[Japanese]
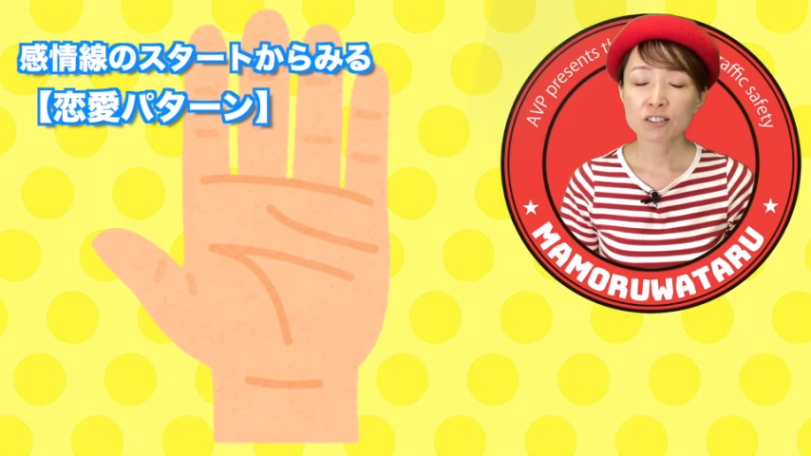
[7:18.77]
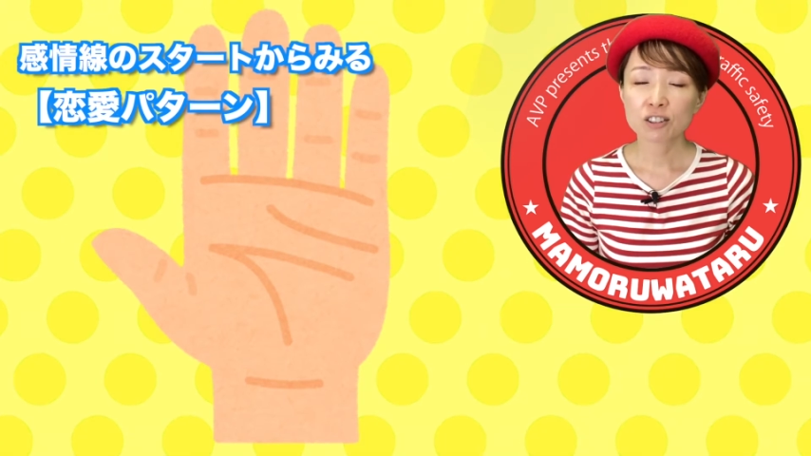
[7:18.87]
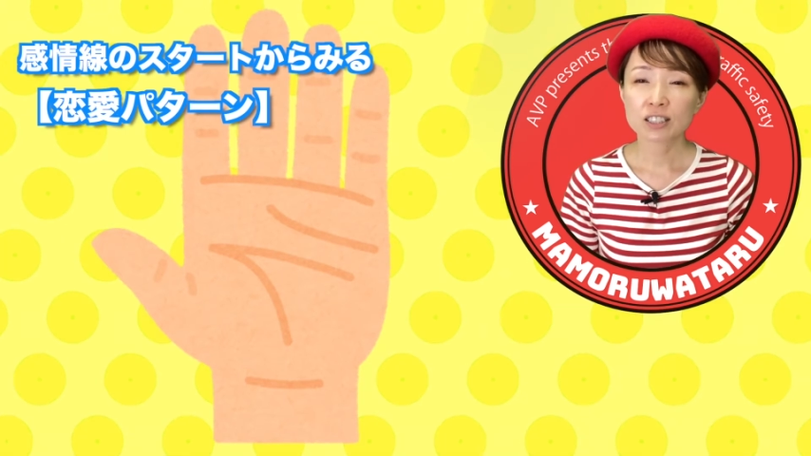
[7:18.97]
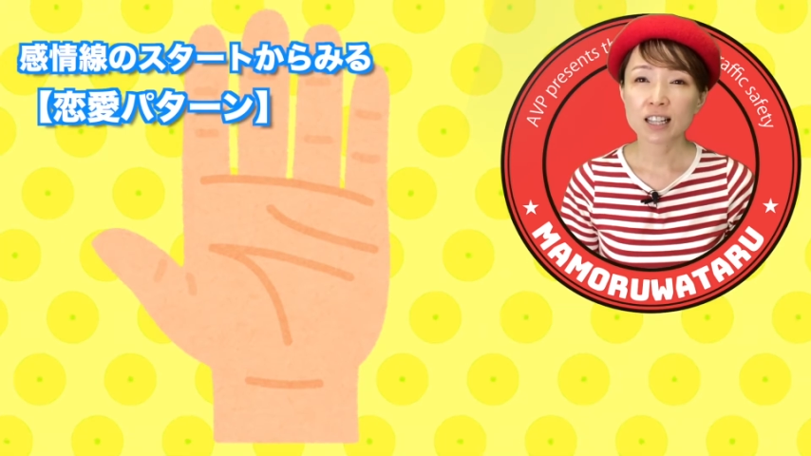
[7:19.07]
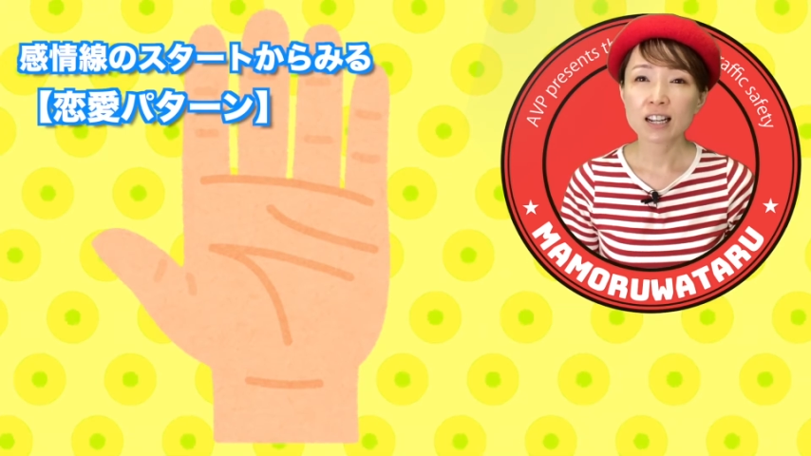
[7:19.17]

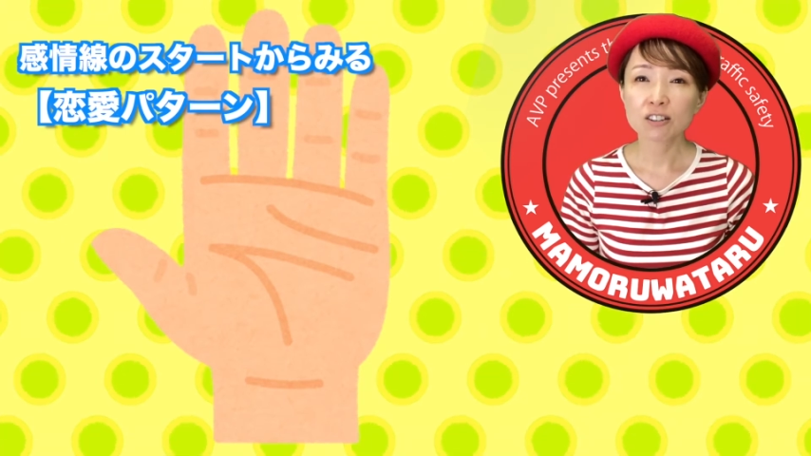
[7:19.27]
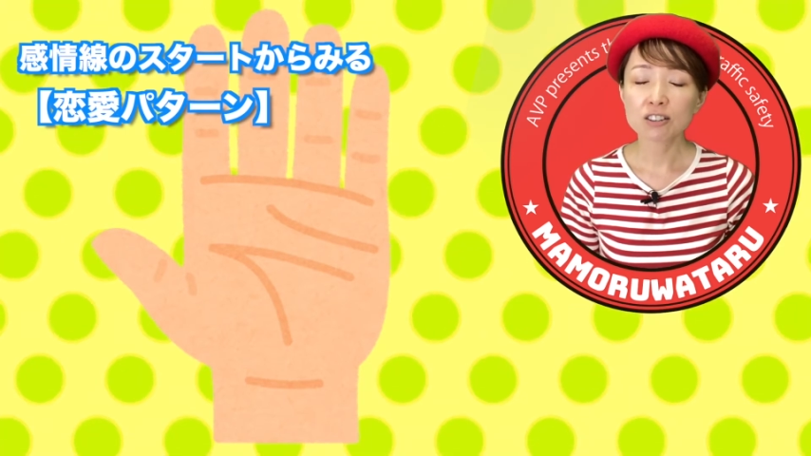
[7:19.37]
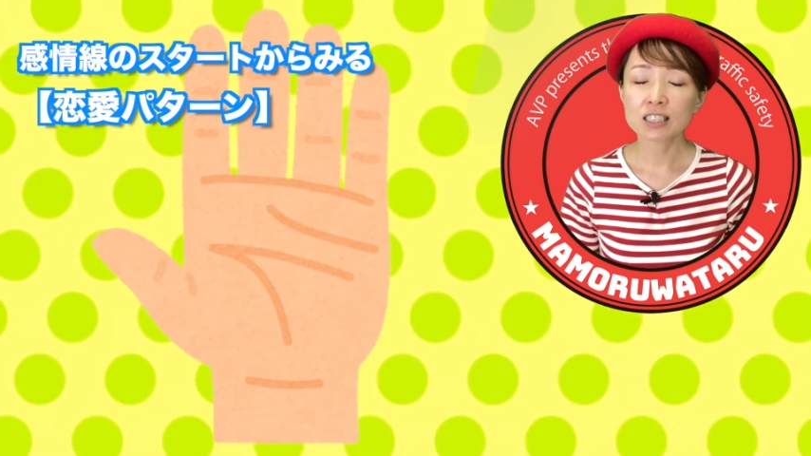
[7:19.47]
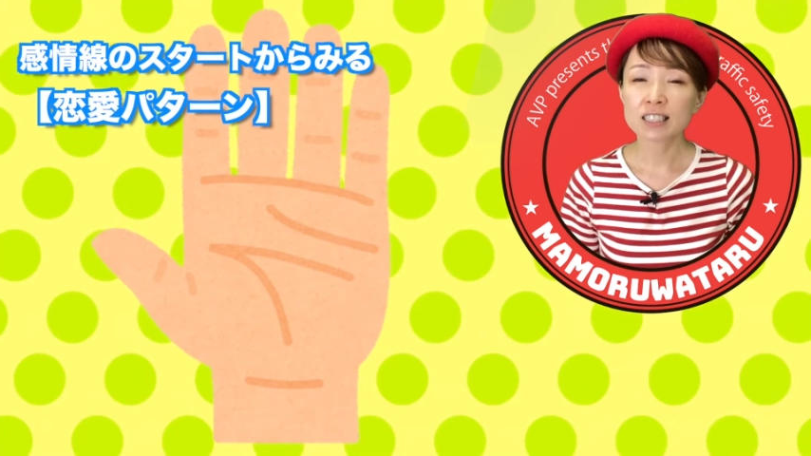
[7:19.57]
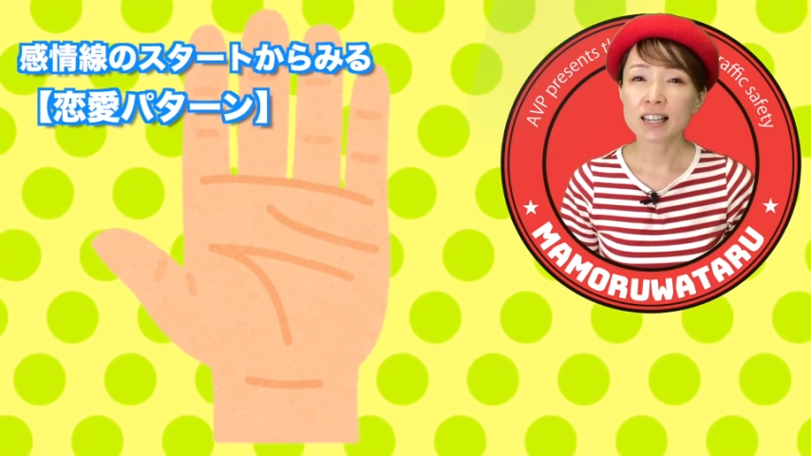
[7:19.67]
の
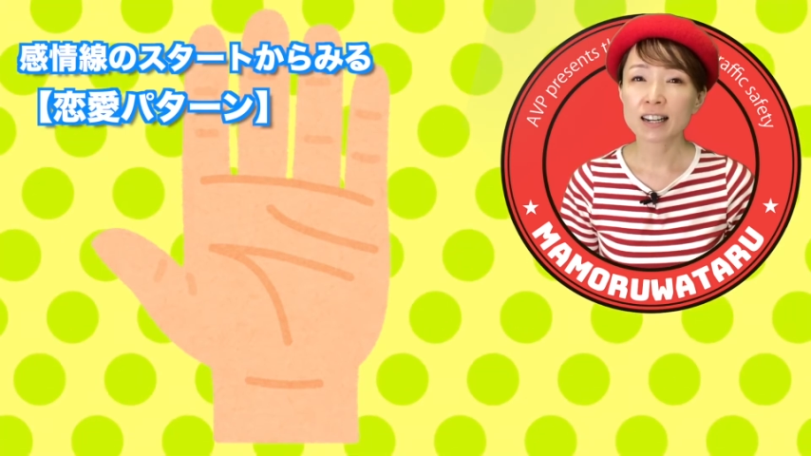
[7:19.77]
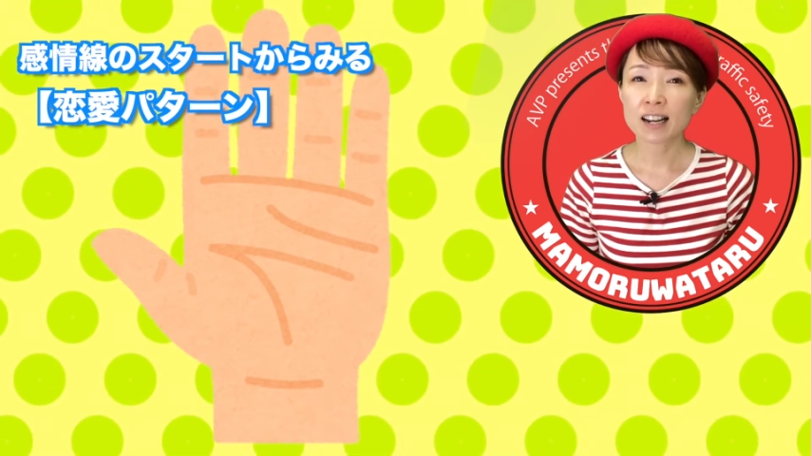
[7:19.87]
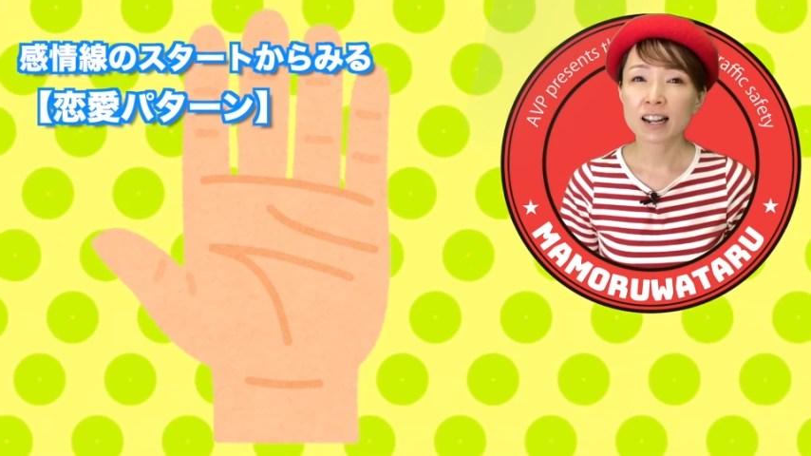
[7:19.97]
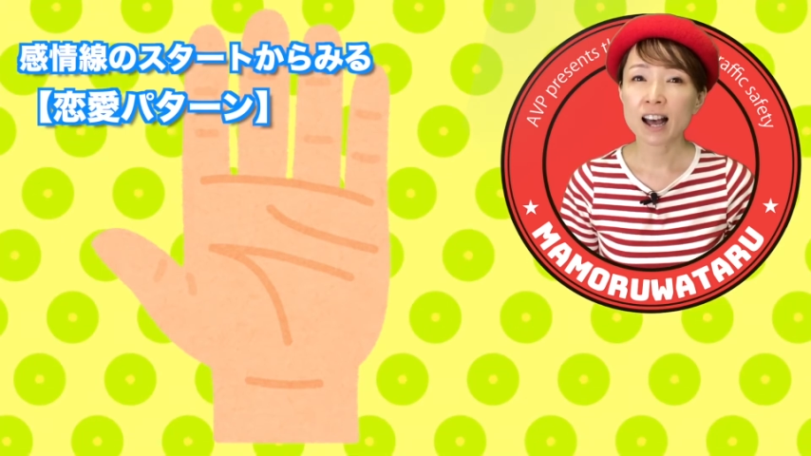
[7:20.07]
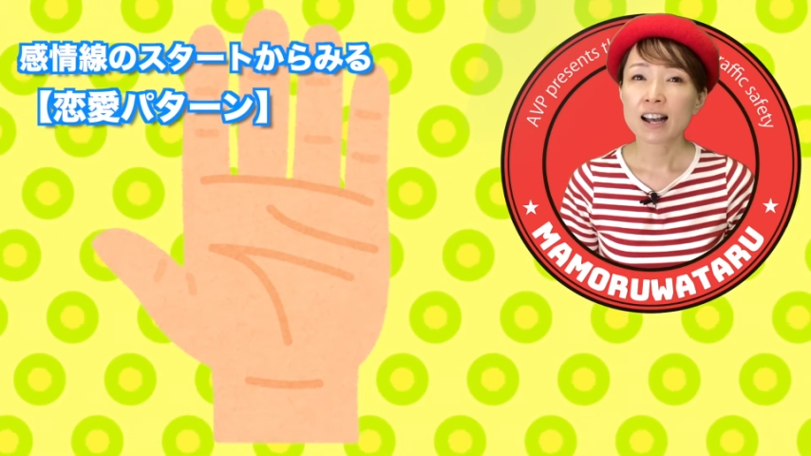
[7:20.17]
スタート地点
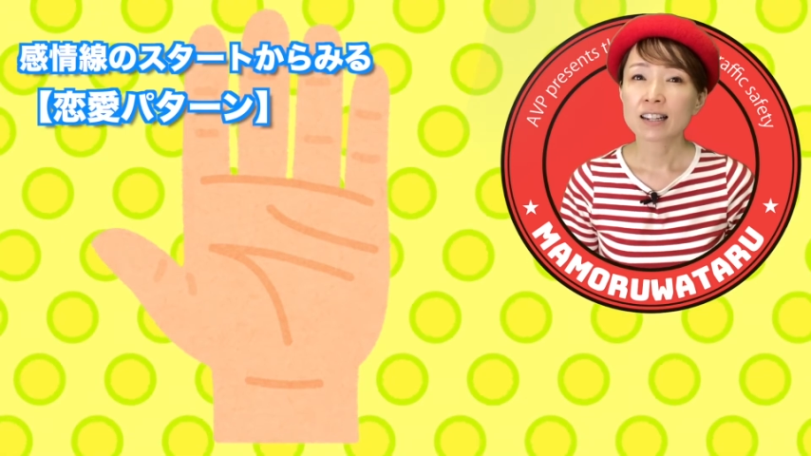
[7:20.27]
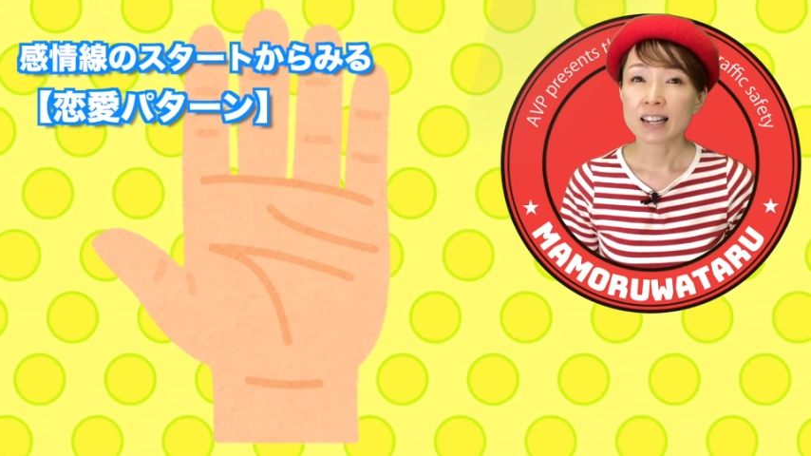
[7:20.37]
から